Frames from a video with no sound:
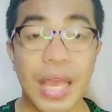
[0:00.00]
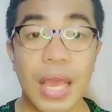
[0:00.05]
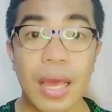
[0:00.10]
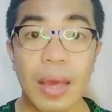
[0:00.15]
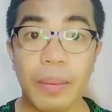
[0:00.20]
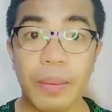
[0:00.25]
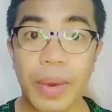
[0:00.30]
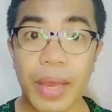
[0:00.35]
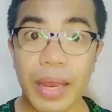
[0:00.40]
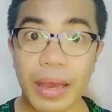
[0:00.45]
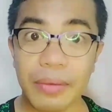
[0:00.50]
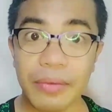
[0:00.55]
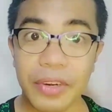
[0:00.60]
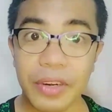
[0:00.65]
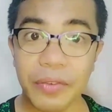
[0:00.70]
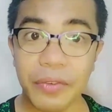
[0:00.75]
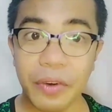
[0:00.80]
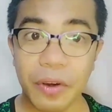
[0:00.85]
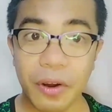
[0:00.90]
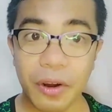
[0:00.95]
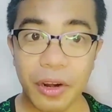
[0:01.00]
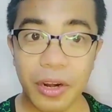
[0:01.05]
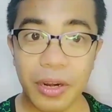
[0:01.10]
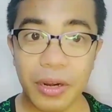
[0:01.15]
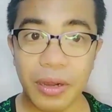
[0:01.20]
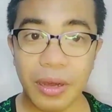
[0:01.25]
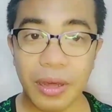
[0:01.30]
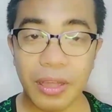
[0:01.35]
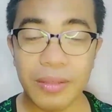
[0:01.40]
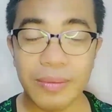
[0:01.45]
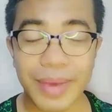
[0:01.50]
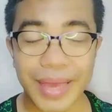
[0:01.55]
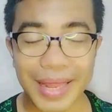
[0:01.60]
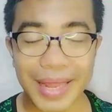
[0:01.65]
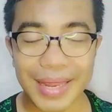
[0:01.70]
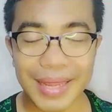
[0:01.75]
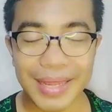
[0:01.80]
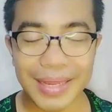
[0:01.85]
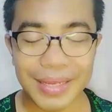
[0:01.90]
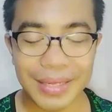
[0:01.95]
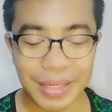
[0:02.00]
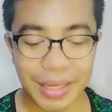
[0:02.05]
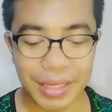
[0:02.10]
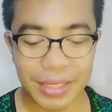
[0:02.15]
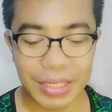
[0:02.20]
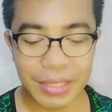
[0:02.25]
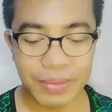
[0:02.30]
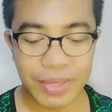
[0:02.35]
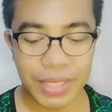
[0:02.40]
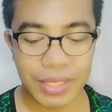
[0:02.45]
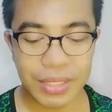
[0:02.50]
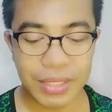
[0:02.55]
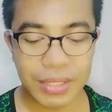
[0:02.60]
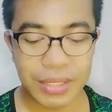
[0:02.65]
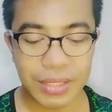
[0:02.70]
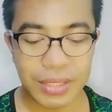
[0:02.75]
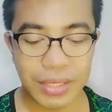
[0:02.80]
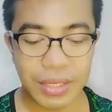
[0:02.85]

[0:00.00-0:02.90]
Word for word: My number 4 on my list is Miss